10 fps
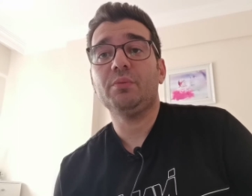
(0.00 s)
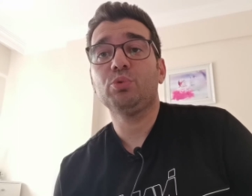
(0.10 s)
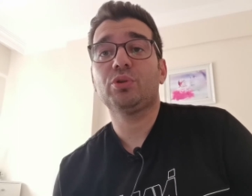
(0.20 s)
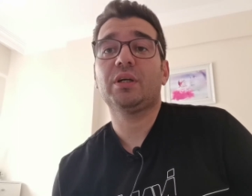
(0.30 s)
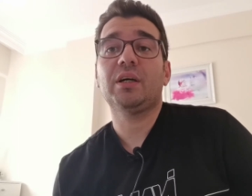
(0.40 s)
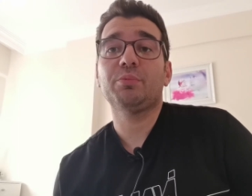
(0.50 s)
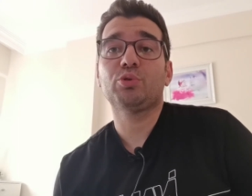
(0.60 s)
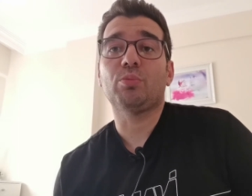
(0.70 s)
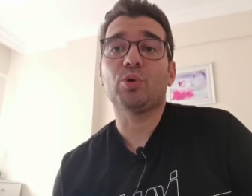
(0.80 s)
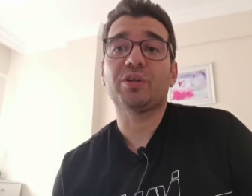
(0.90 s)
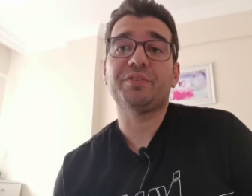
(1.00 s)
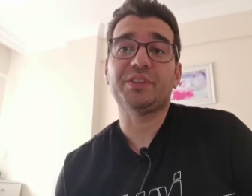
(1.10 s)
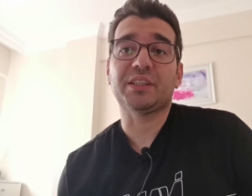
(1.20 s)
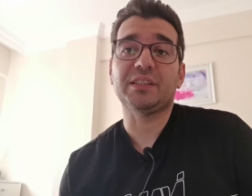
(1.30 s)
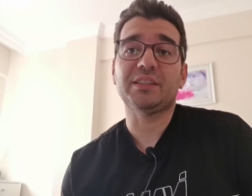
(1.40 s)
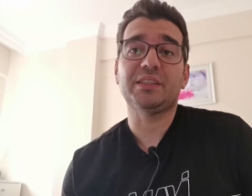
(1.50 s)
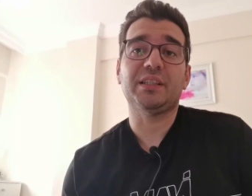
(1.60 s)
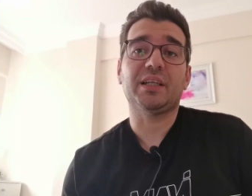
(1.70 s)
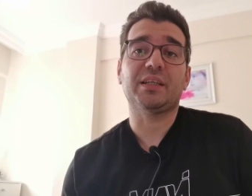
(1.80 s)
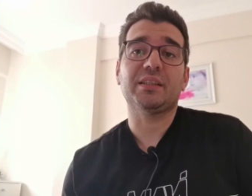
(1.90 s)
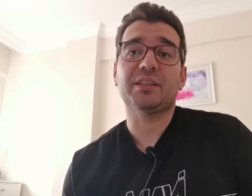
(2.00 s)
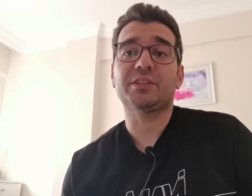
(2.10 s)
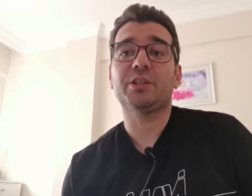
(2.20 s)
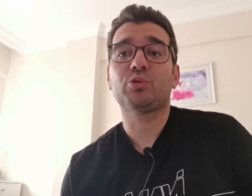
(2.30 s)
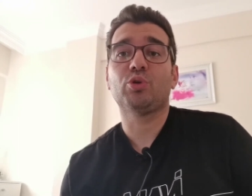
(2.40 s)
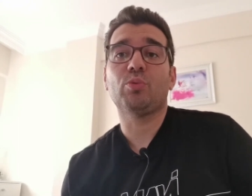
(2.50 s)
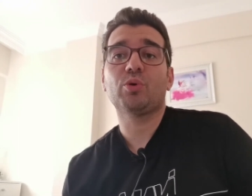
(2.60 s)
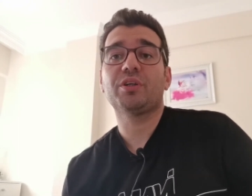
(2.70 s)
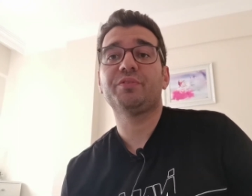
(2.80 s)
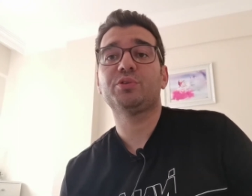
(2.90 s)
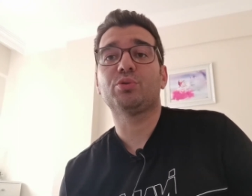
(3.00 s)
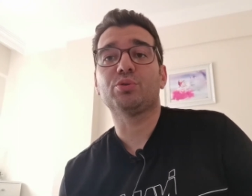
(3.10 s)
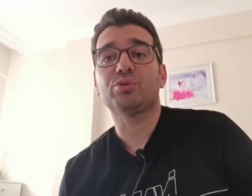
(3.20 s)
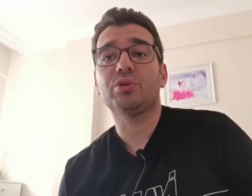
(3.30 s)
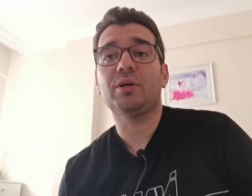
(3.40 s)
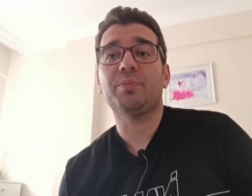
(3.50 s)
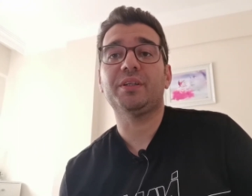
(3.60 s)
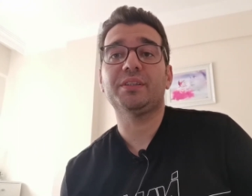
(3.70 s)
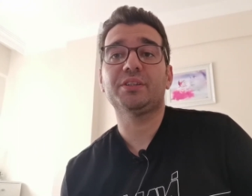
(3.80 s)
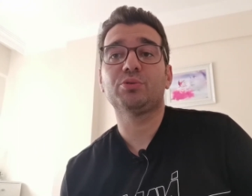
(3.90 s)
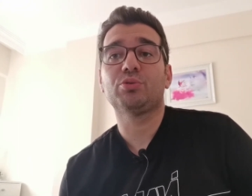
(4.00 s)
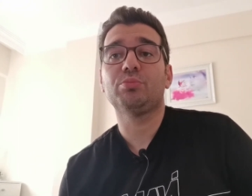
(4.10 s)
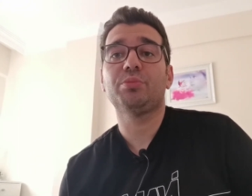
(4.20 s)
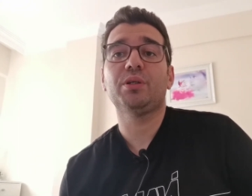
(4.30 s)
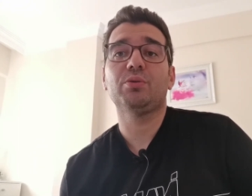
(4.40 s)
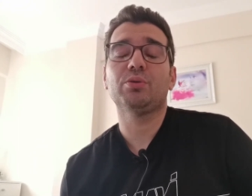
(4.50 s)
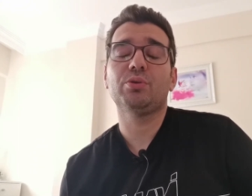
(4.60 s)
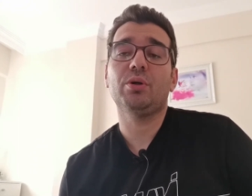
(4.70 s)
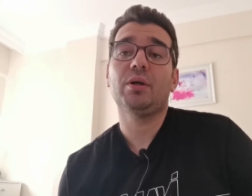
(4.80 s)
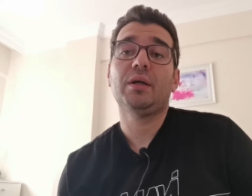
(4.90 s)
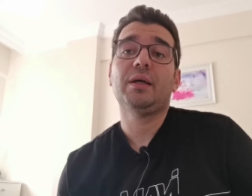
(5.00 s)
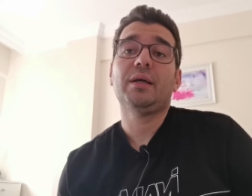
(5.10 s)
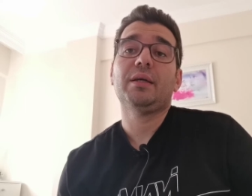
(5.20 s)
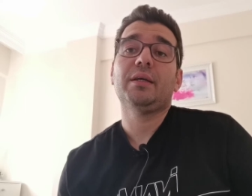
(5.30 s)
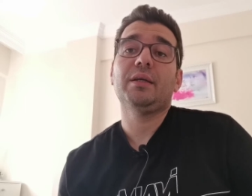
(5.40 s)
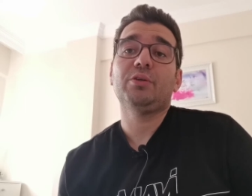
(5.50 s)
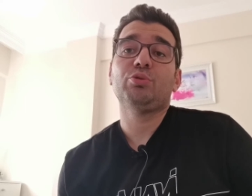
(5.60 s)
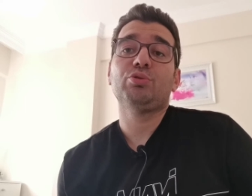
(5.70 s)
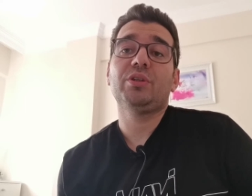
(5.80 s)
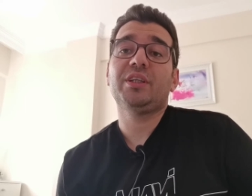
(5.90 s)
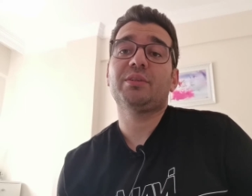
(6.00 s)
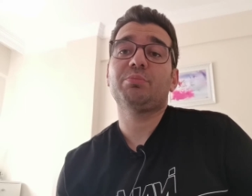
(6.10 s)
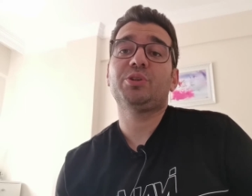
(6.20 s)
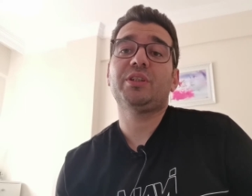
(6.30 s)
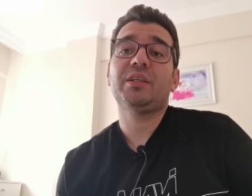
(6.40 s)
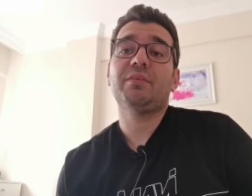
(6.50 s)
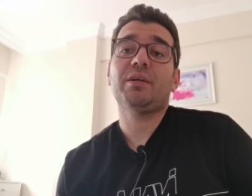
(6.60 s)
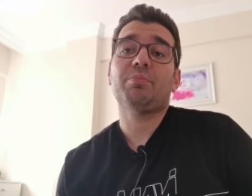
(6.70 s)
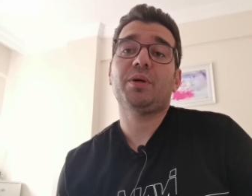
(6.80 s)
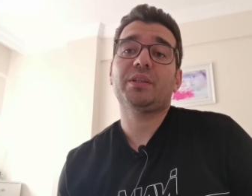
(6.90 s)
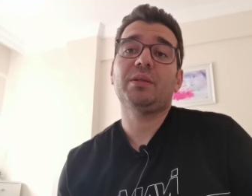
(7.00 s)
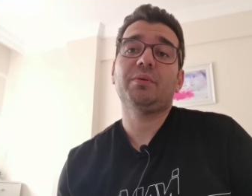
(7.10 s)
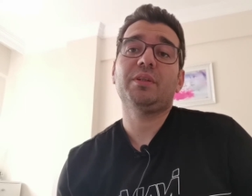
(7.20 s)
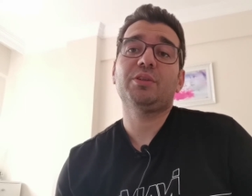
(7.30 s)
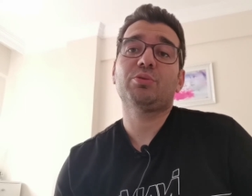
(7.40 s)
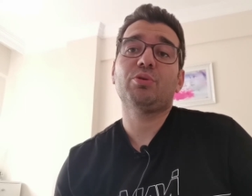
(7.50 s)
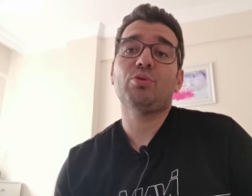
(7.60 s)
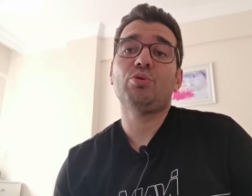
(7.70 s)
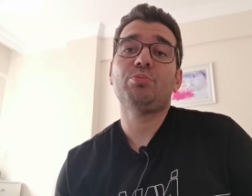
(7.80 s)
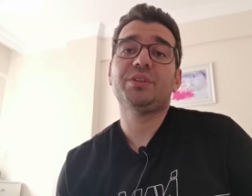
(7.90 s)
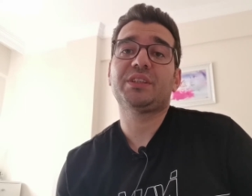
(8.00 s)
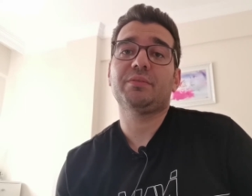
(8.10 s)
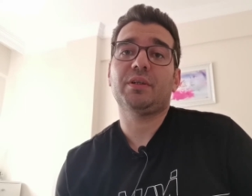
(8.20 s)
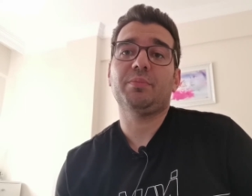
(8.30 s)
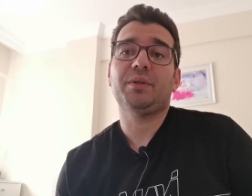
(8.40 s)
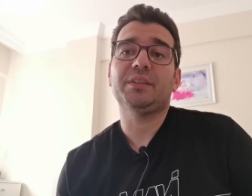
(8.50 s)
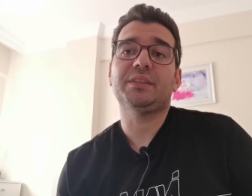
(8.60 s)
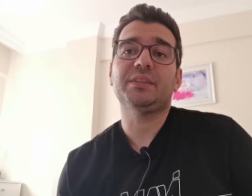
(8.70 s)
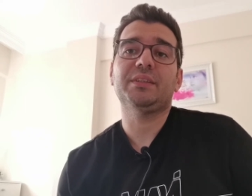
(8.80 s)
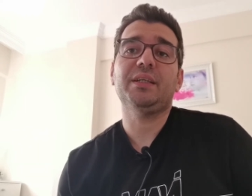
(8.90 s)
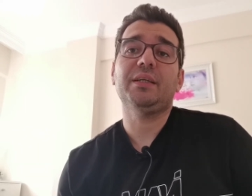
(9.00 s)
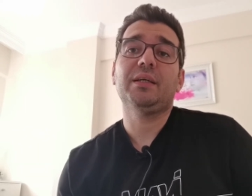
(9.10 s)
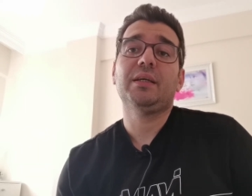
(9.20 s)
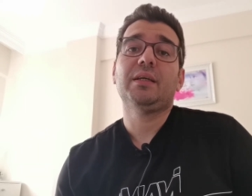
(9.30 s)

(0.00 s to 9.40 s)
mutlaka bir tomografi çekilsinler arkadaşlar. Tomografi sonucunda apandisit durumu belli oluyor. E, ee, %70'lere varan patlamadan sonra ölüm riski var apandisitte.